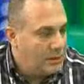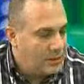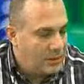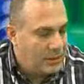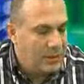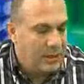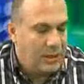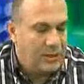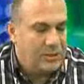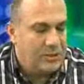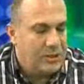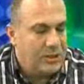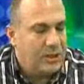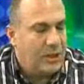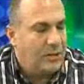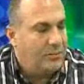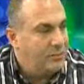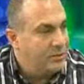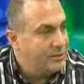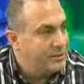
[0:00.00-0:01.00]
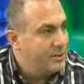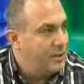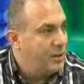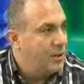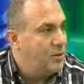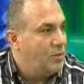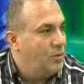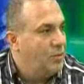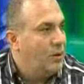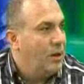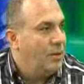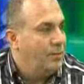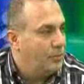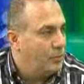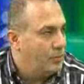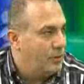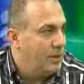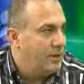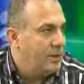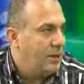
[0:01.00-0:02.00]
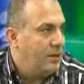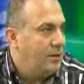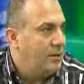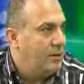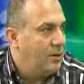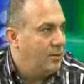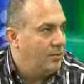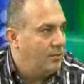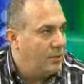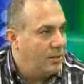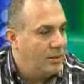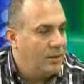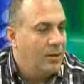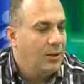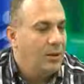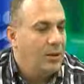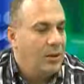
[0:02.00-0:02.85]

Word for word: يلي عن جد عم بيسهر هو اب تو ديت على اللعبه